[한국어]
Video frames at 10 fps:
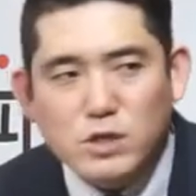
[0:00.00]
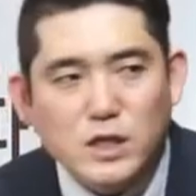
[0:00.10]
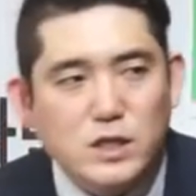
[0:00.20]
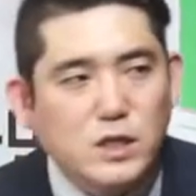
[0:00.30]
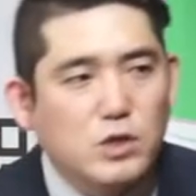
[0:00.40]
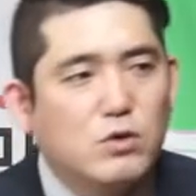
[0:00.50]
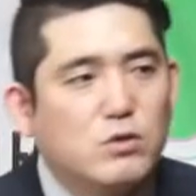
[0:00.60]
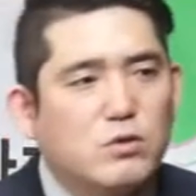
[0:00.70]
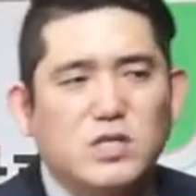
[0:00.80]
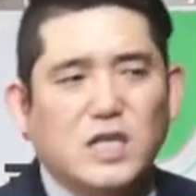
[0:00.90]
사실
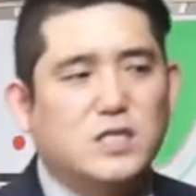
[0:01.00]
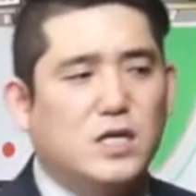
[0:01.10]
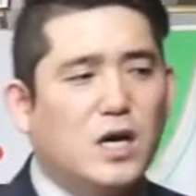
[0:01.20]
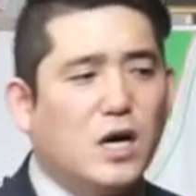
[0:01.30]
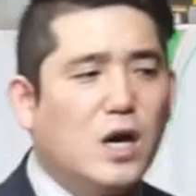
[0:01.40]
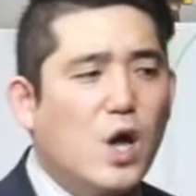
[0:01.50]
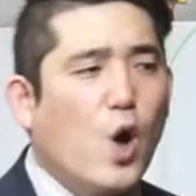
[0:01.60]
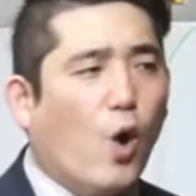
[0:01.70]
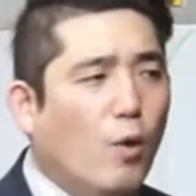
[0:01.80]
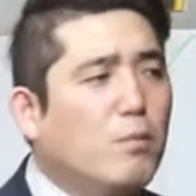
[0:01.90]
이러는 것 자체가
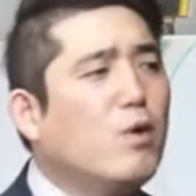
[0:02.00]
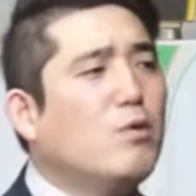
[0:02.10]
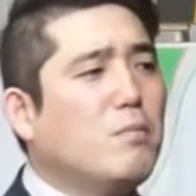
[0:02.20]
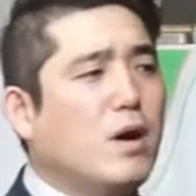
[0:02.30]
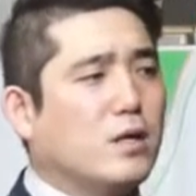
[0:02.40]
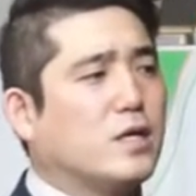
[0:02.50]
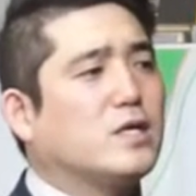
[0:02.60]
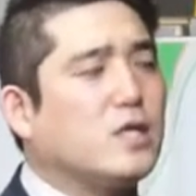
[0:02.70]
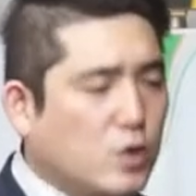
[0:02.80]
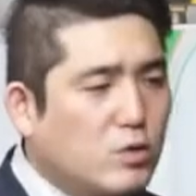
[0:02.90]
어마어마하게
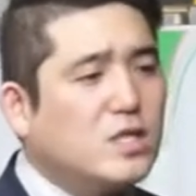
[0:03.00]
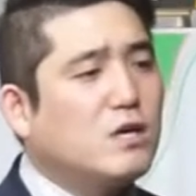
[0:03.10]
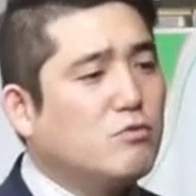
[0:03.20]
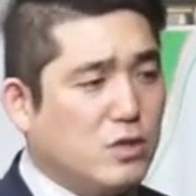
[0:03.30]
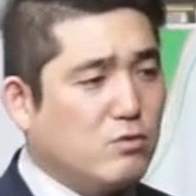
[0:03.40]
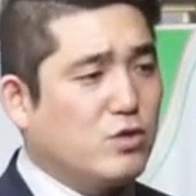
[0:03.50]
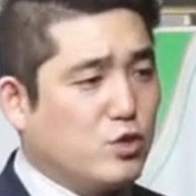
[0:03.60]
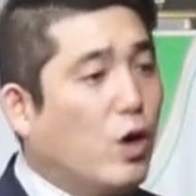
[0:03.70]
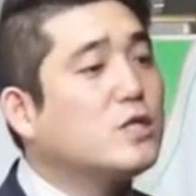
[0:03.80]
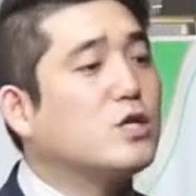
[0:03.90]
크게 성장하고 있는 거예요.
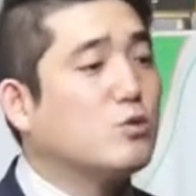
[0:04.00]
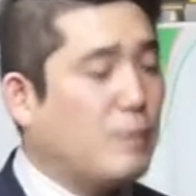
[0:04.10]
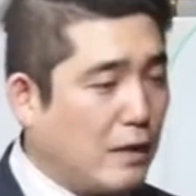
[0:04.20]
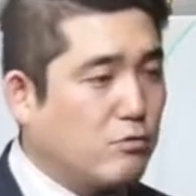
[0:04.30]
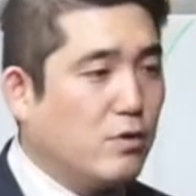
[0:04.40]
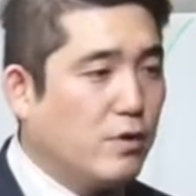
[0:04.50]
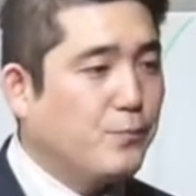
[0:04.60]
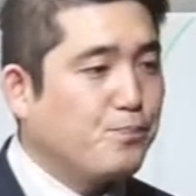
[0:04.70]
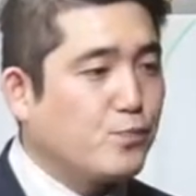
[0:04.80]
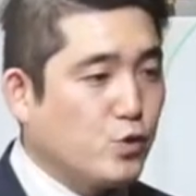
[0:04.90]
저한테서 봐도요.
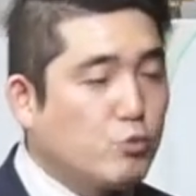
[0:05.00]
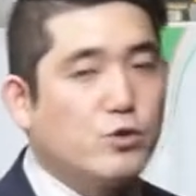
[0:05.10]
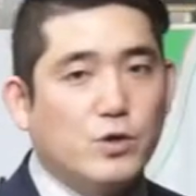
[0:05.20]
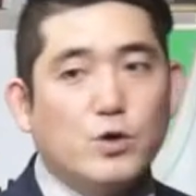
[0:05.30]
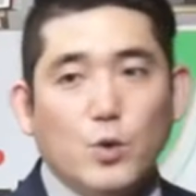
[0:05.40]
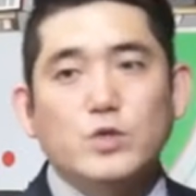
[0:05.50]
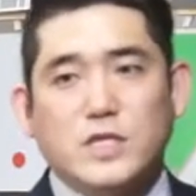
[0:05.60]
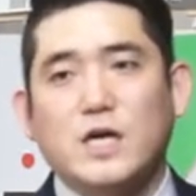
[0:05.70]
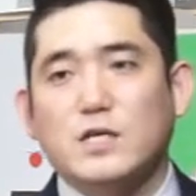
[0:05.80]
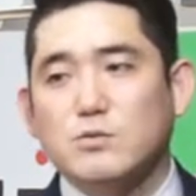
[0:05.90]
저도요. 여기 온
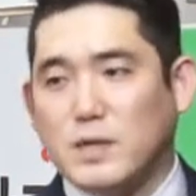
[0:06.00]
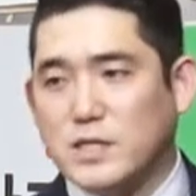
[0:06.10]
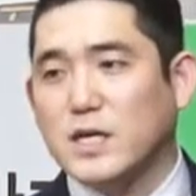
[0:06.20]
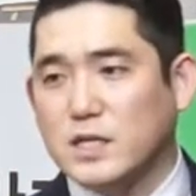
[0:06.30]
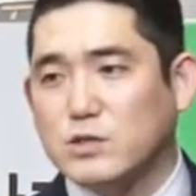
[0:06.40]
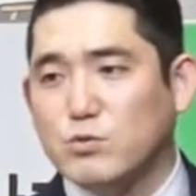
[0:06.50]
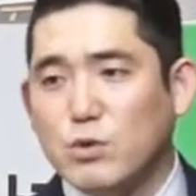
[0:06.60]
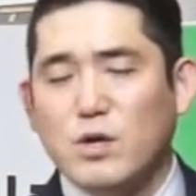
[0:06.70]
작가들 마찬가지로